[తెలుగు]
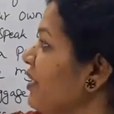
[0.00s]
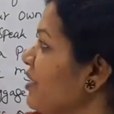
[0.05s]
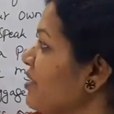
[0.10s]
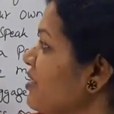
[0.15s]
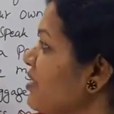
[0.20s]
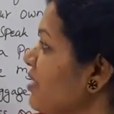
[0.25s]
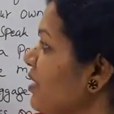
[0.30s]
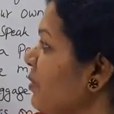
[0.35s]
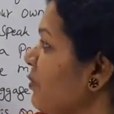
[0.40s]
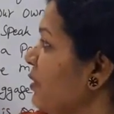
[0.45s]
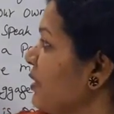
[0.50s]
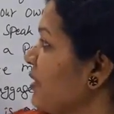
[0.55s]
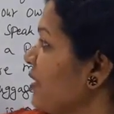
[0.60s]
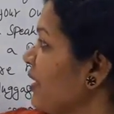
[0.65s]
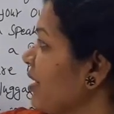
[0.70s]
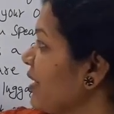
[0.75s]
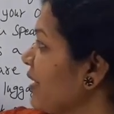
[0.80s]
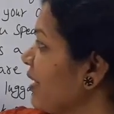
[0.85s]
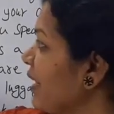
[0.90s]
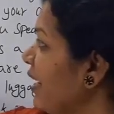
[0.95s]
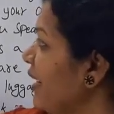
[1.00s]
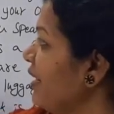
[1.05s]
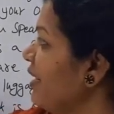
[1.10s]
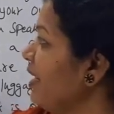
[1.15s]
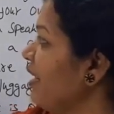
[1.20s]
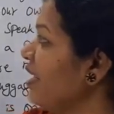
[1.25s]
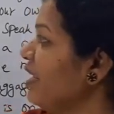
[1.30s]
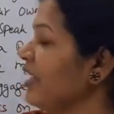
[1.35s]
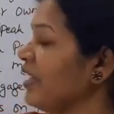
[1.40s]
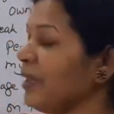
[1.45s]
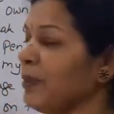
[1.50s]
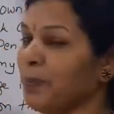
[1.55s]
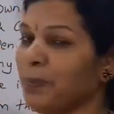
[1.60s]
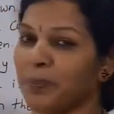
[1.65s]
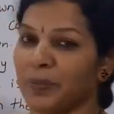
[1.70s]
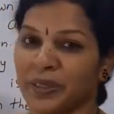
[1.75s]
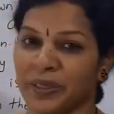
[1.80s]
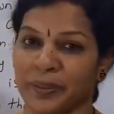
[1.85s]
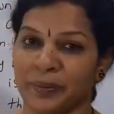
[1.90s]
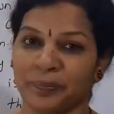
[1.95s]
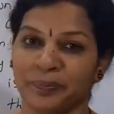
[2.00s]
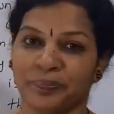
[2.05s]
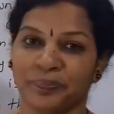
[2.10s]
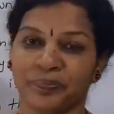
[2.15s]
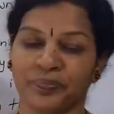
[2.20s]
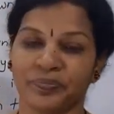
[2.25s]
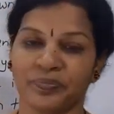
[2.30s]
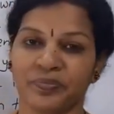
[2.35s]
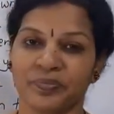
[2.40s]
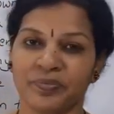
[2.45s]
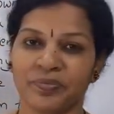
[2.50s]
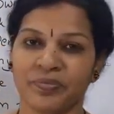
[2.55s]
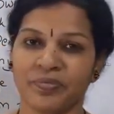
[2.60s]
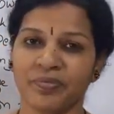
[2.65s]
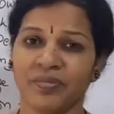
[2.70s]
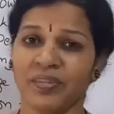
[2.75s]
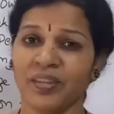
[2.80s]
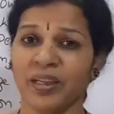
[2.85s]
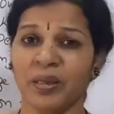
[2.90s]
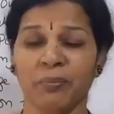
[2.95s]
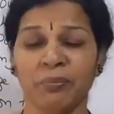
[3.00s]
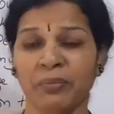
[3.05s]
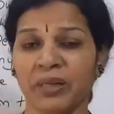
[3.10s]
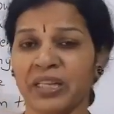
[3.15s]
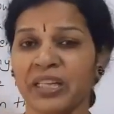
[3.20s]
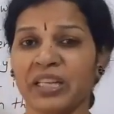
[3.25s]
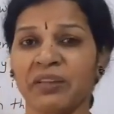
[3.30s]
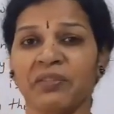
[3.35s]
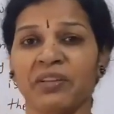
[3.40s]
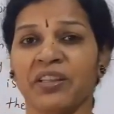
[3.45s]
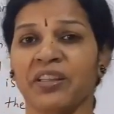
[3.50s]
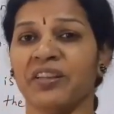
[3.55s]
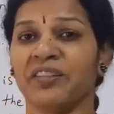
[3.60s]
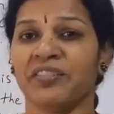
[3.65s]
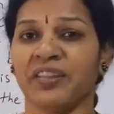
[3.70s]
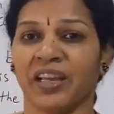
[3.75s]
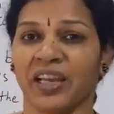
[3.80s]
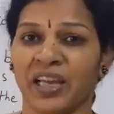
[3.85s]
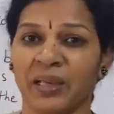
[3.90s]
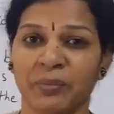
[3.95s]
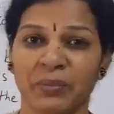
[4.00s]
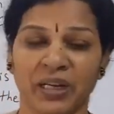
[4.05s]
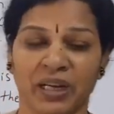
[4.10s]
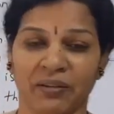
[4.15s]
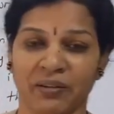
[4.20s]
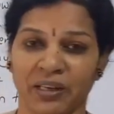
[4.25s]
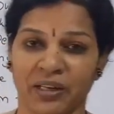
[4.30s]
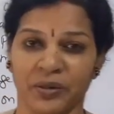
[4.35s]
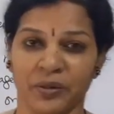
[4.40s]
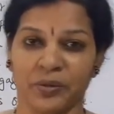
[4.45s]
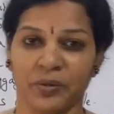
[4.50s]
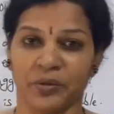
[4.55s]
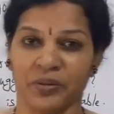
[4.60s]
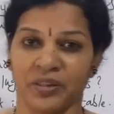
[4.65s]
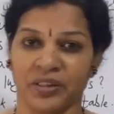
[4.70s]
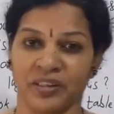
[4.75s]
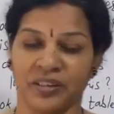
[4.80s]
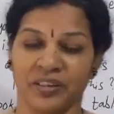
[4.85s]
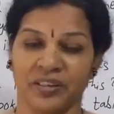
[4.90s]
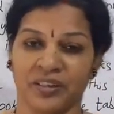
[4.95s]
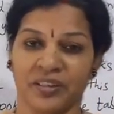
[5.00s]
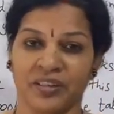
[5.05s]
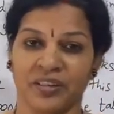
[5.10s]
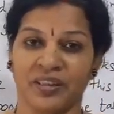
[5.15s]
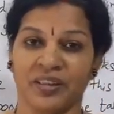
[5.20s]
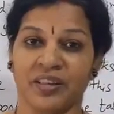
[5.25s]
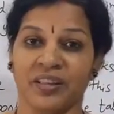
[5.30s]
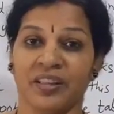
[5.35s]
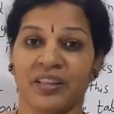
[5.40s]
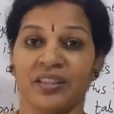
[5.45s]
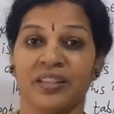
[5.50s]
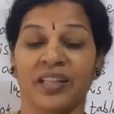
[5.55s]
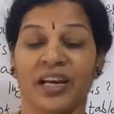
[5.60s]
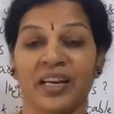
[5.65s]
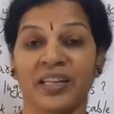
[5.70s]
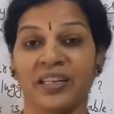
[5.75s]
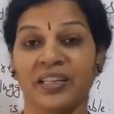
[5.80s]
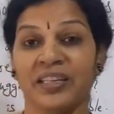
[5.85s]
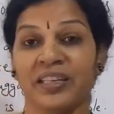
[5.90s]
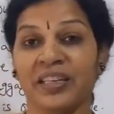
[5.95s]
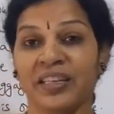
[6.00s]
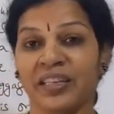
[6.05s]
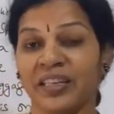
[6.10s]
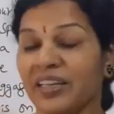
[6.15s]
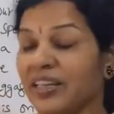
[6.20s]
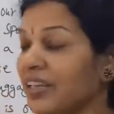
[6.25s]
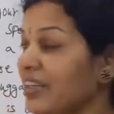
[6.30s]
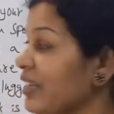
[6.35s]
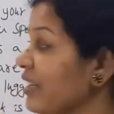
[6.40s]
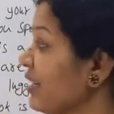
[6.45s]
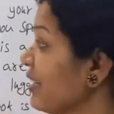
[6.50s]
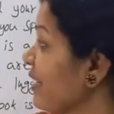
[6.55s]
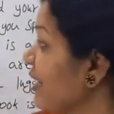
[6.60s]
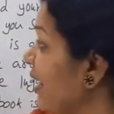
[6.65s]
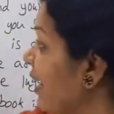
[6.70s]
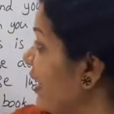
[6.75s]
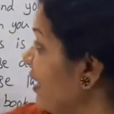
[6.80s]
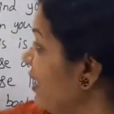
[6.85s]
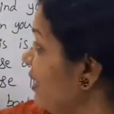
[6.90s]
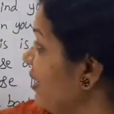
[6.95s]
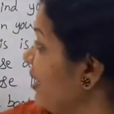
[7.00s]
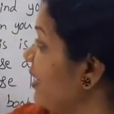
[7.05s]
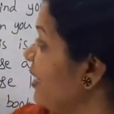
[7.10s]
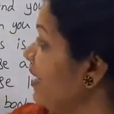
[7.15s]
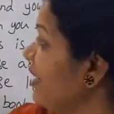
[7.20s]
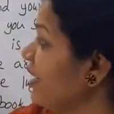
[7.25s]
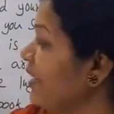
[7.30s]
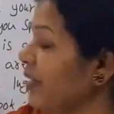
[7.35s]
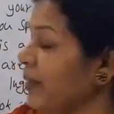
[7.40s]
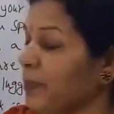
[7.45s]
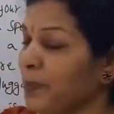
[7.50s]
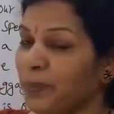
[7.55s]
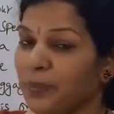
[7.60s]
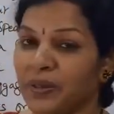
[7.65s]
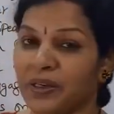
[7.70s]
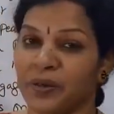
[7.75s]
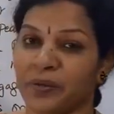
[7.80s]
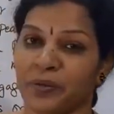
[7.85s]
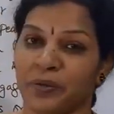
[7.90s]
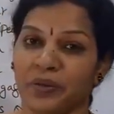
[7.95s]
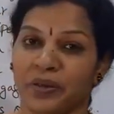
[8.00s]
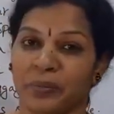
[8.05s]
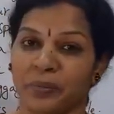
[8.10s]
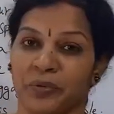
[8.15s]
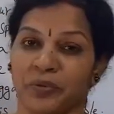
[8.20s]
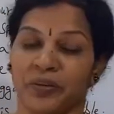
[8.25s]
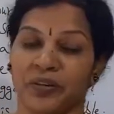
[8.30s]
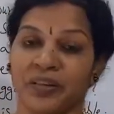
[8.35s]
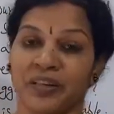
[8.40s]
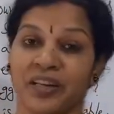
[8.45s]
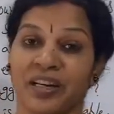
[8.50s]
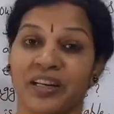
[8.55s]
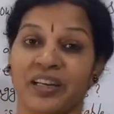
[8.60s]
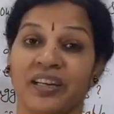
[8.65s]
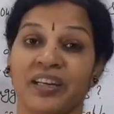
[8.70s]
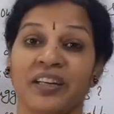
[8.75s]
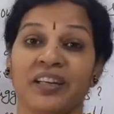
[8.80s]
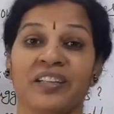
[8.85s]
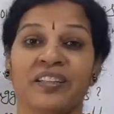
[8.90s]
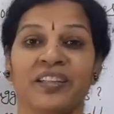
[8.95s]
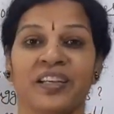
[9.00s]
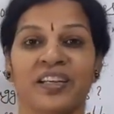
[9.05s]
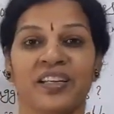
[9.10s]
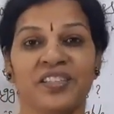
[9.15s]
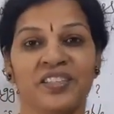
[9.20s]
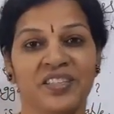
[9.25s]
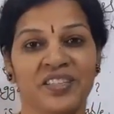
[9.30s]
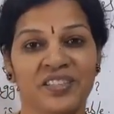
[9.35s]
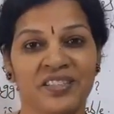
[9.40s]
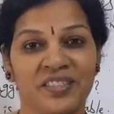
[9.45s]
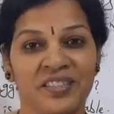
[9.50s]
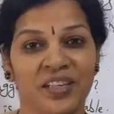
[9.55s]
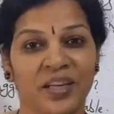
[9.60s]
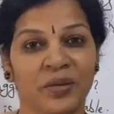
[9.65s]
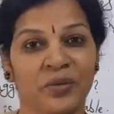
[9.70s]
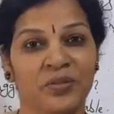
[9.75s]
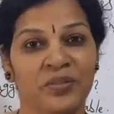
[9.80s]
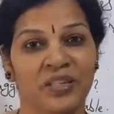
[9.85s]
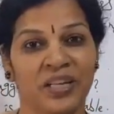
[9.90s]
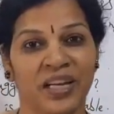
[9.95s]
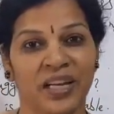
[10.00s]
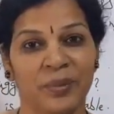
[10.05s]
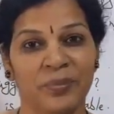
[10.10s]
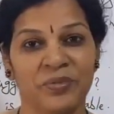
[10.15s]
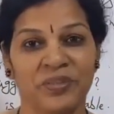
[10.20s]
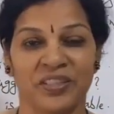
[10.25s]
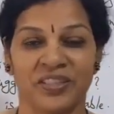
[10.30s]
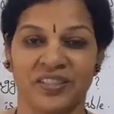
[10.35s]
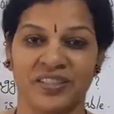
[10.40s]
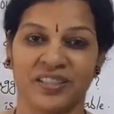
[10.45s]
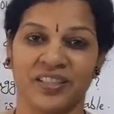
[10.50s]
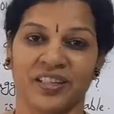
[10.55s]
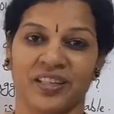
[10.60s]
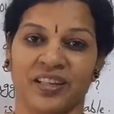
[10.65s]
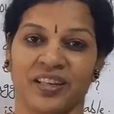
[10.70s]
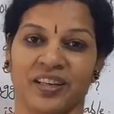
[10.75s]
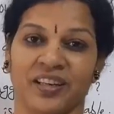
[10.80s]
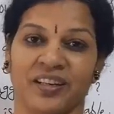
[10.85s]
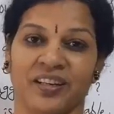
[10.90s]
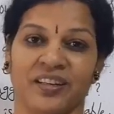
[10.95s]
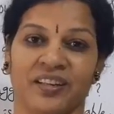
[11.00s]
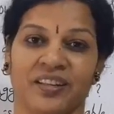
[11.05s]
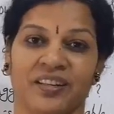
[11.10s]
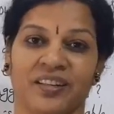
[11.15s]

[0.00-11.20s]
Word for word: నెక్స్ట్ తర్వాత కైండ్లీ హెల్ప్ మీ మనకి ఎవరిదైనా సహాయం కావాలనుకోండి దానికి కైండ్లీ హెల్ప్ మీ అంటున్నాము కైండ్లీ అంటే దయచేసి నాకు సహాయం చేస్తారా